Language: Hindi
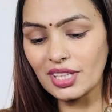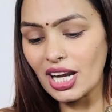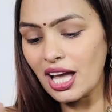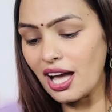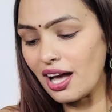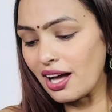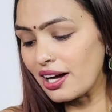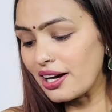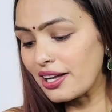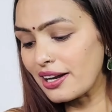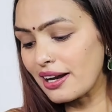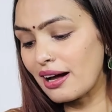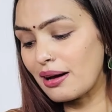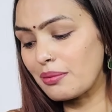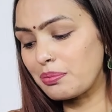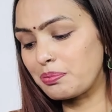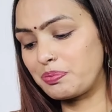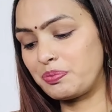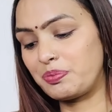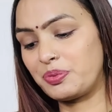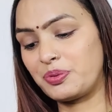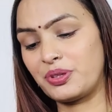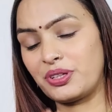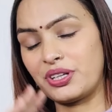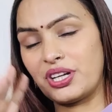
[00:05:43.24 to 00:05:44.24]
अगर
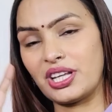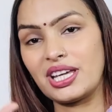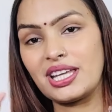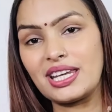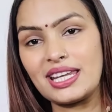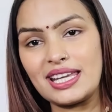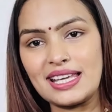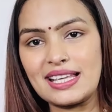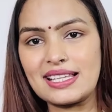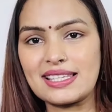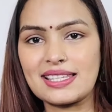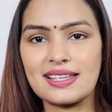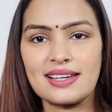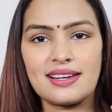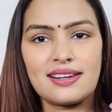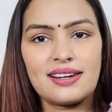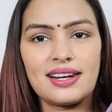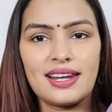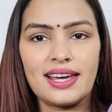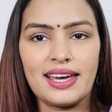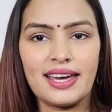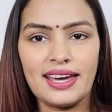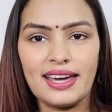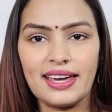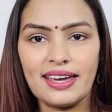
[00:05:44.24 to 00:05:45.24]
आप टीन गर्ल
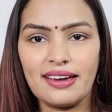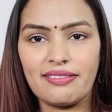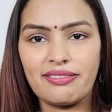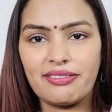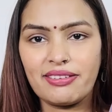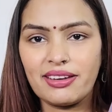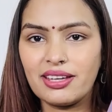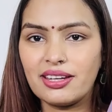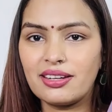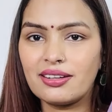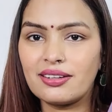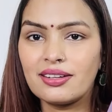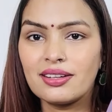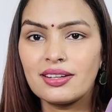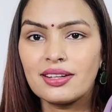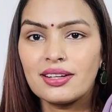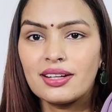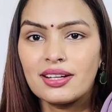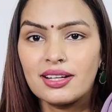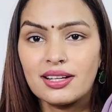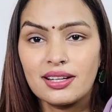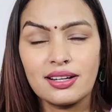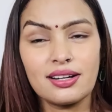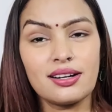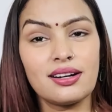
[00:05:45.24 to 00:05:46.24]
हैं या फिर
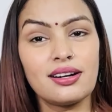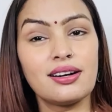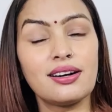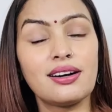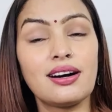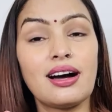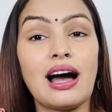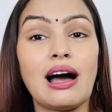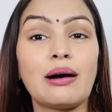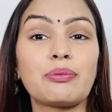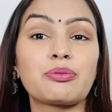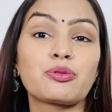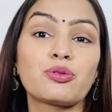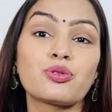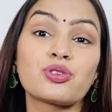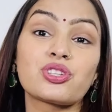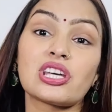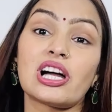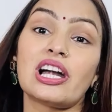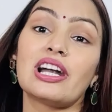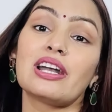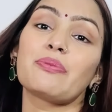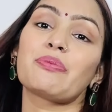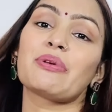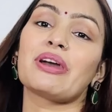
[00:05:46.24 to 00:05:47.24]
आपको
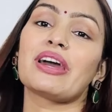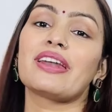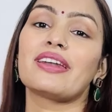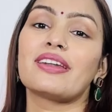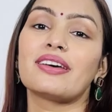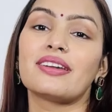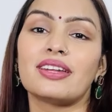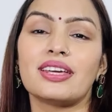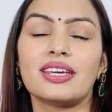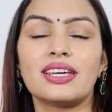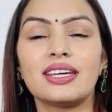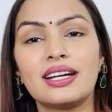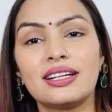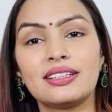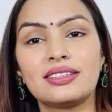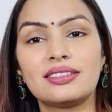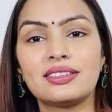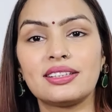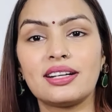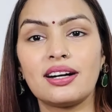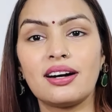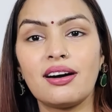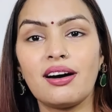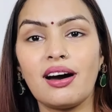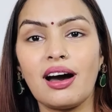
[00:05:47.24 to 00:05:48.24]
साड़ी पहनना नहीं
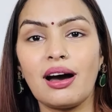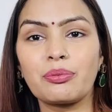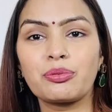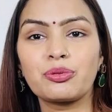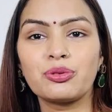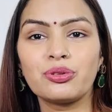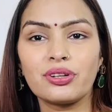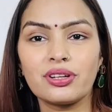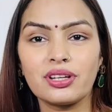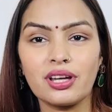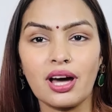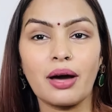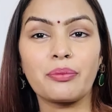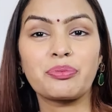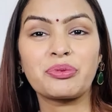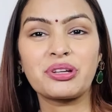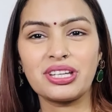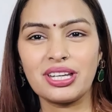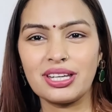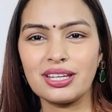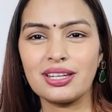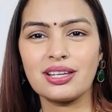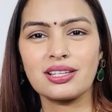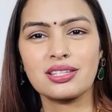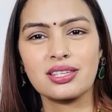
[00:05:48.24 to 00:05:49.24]
आता आपको आपकी
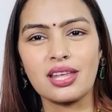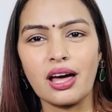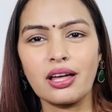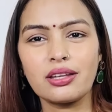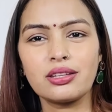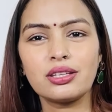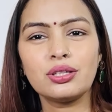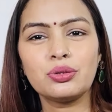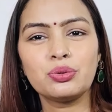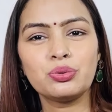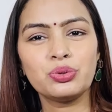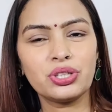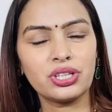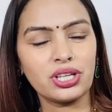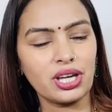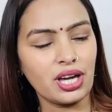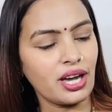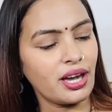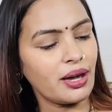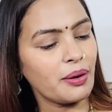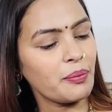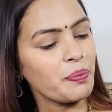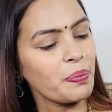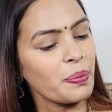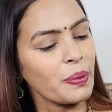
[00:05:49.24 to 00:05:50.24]
नई नई शादी हुई
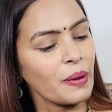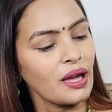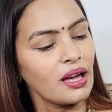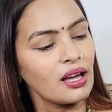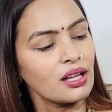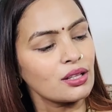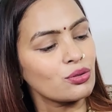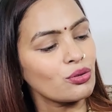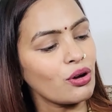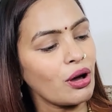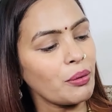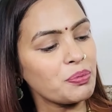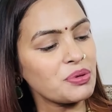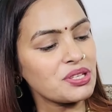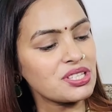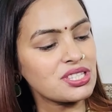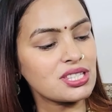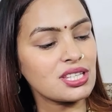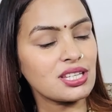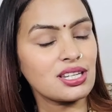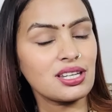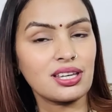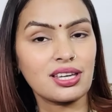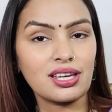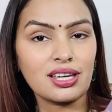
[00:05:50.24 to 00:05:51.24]
है तो आप इस
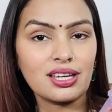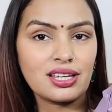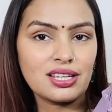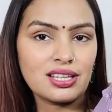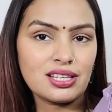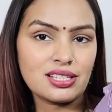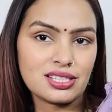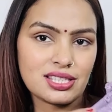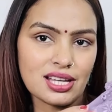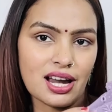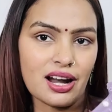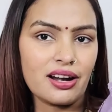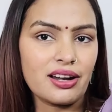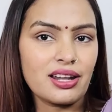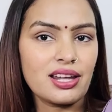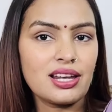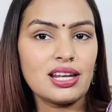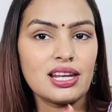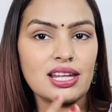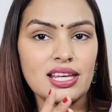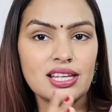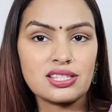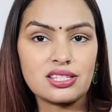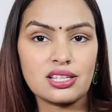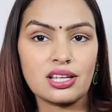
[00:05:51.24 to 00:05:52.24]
तरीके की साड़ी
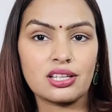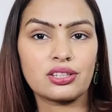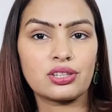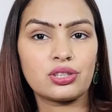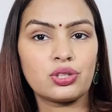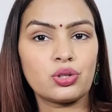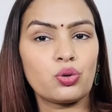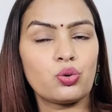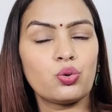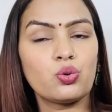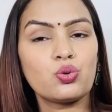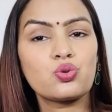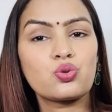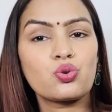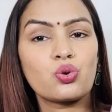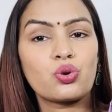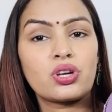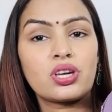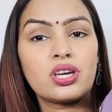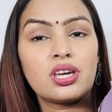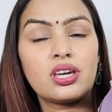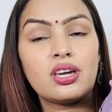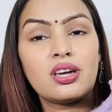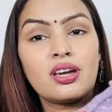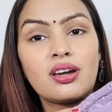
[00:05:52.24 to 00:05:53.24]
ले सकते हो जो
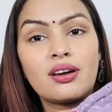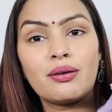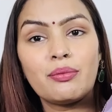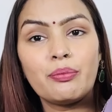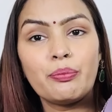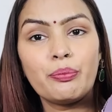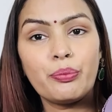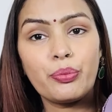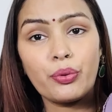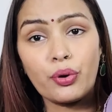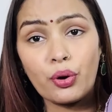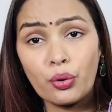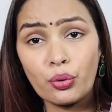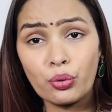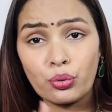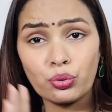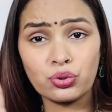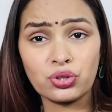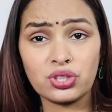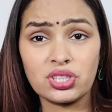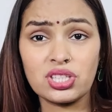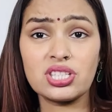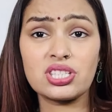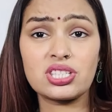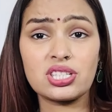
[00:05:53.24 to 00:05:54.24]
कि
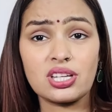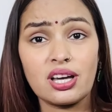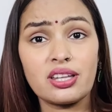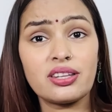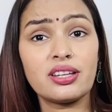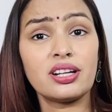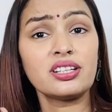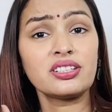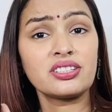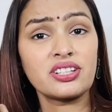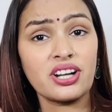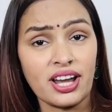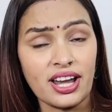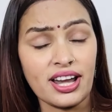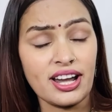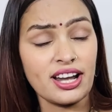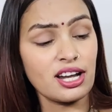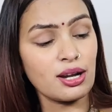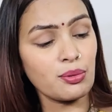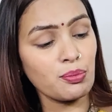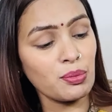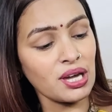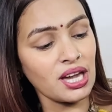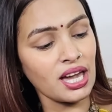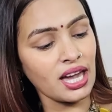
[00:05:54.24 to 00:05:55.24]
बहुत ही ज़्यादा
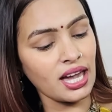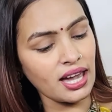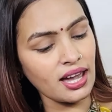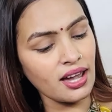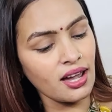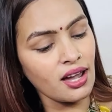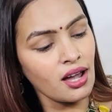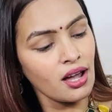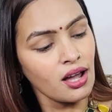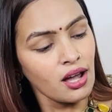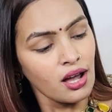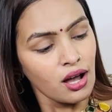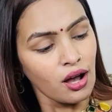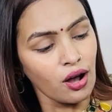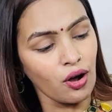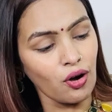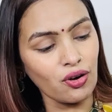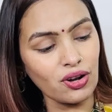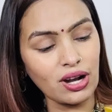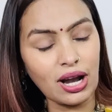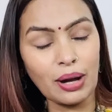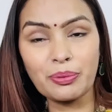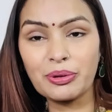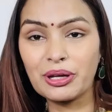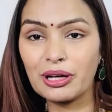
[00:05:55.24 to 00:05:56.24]
ट्रेंड में है
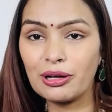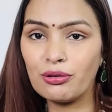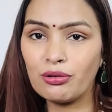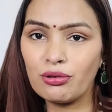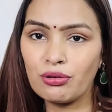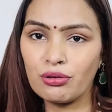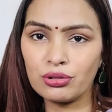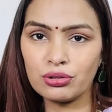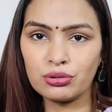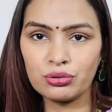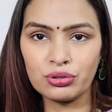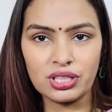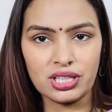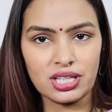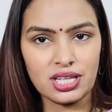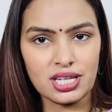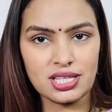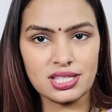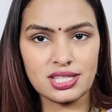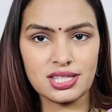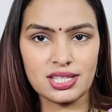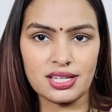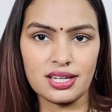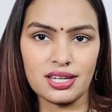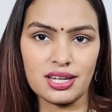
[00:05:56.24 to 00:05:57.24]
और आपके लुक को तो
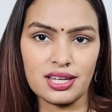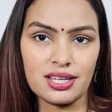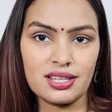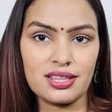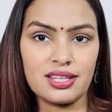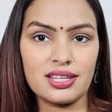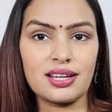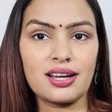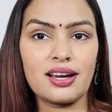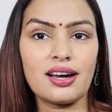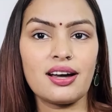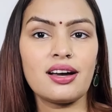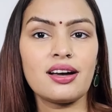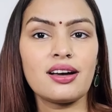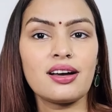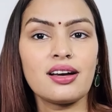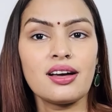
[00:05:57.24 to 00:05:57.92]
इन्हेंस कर ही देगा